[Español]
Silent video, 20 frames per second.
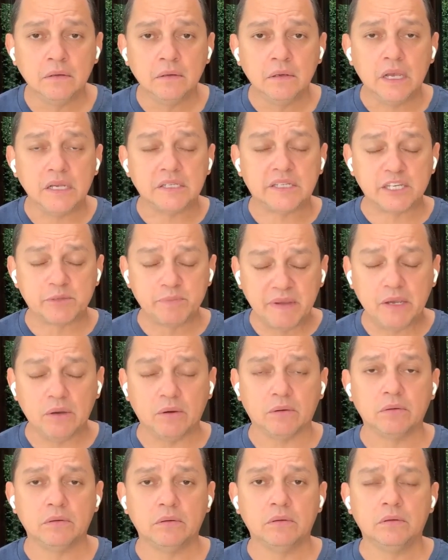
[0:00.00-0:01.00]
este es
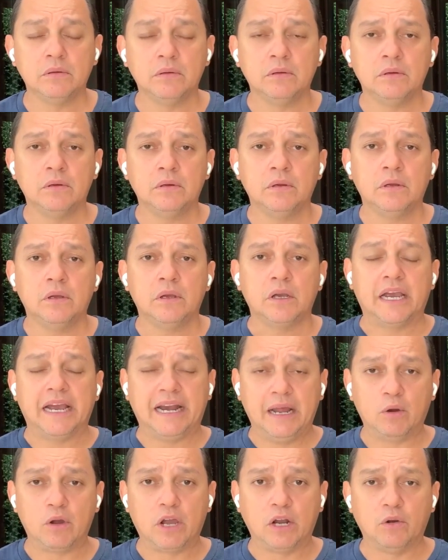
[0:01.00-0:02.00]
mío.
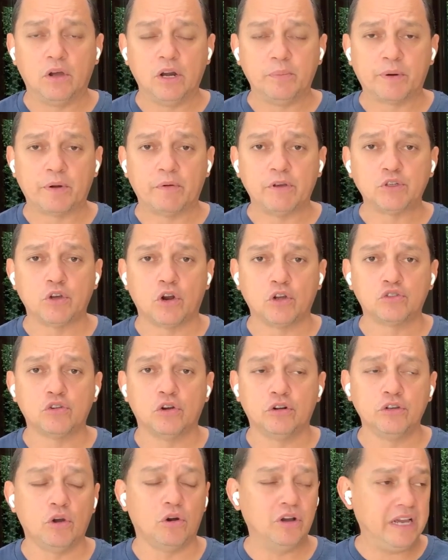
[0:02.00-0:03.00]
Creo que lo del profesor
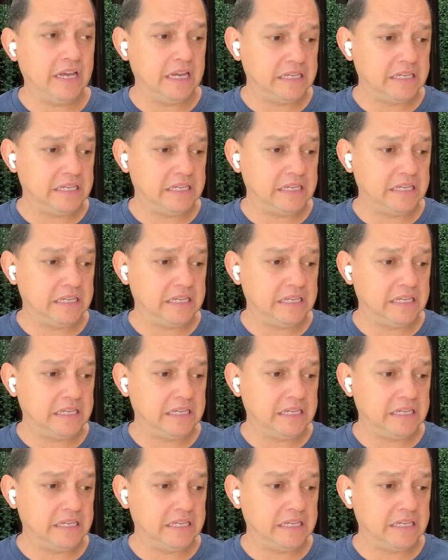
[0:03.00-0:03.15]
Osorio